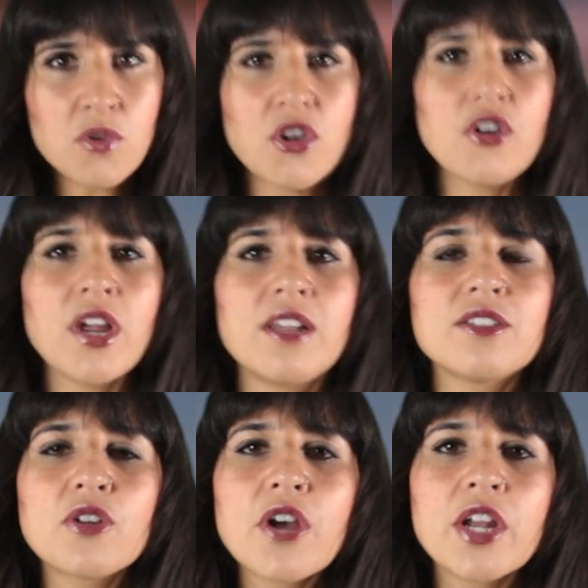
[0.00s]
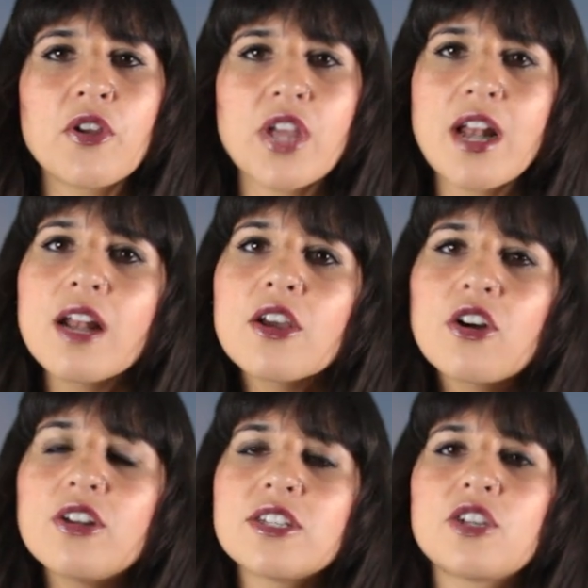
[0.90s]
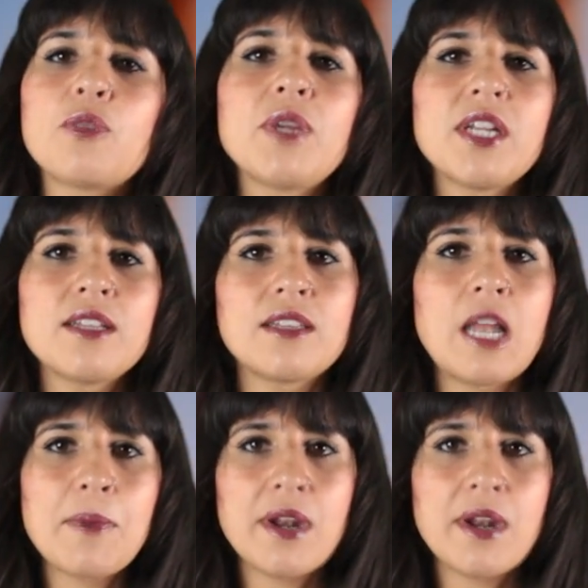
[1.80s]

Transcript: Uno, que el estrógeno y el alcohol se combinan de tal